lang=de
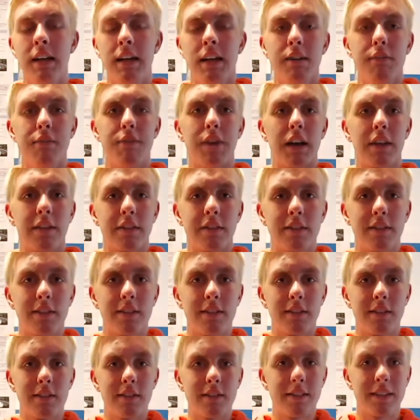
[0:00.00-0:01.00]

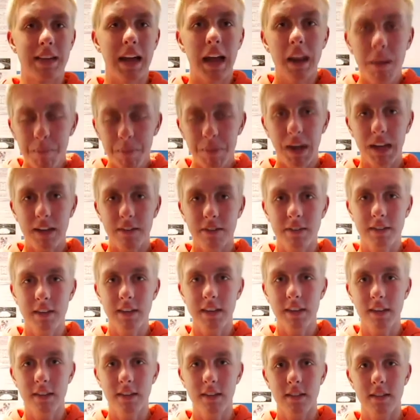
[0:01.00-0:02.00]
was dann
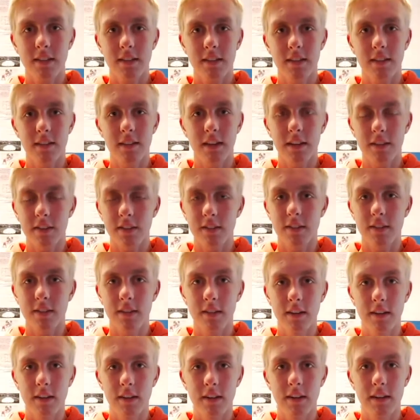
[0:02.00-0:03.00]
passiert, das
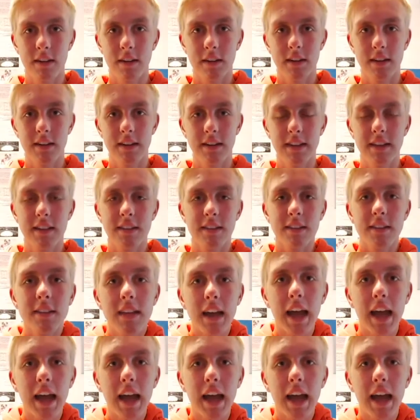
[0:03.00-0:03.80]
äh, ist